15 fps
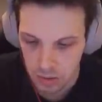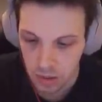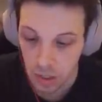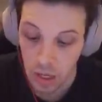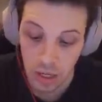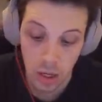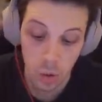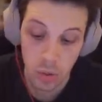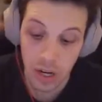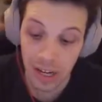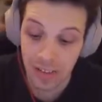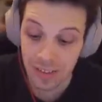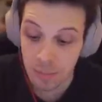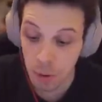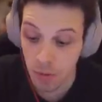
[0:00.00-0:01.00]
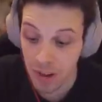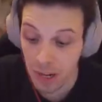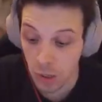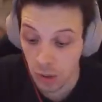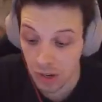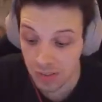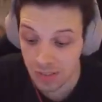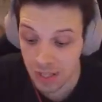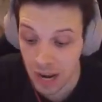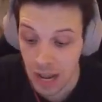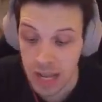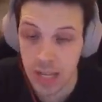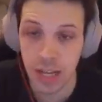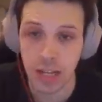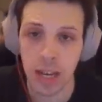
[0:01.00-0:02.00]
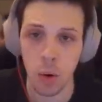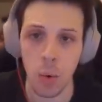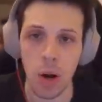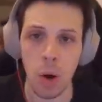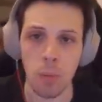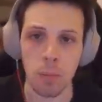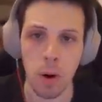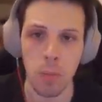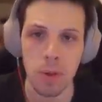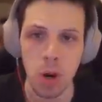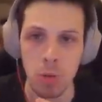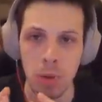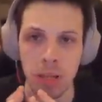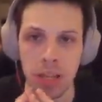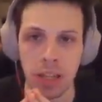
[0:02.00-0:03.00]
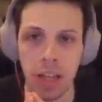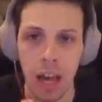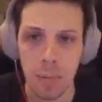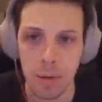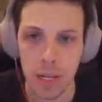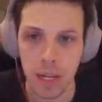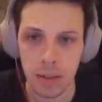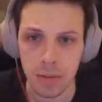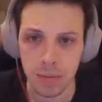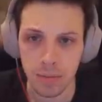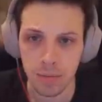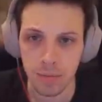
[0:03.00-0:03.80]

Allora, qui ragazzi provai con la strike, che è quella un po' meno predictabile.